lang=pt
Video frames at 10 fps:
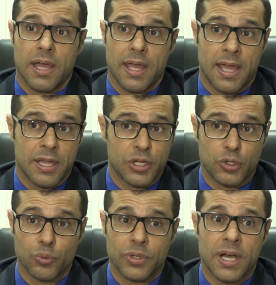é,
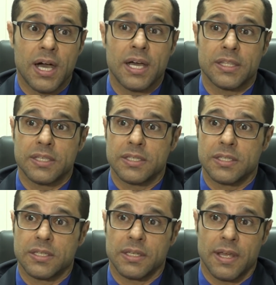
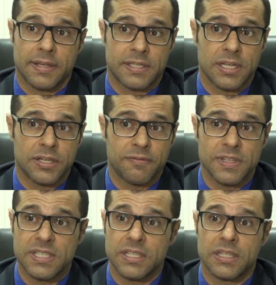estudantes, seja
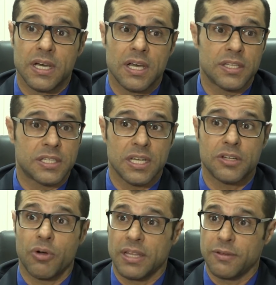visitantes,
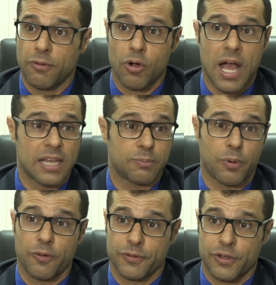sejam advogados,
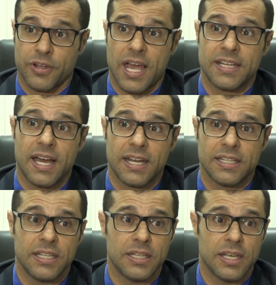profissionais na
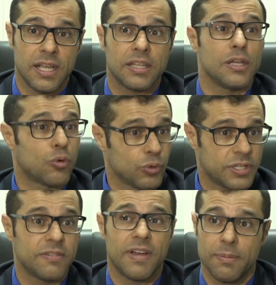área de direito,
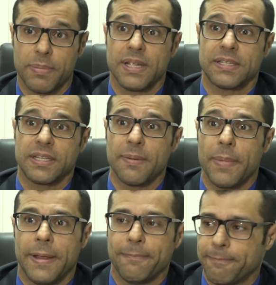inclusive a imprensa
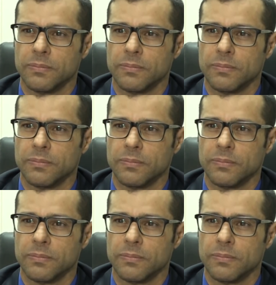também.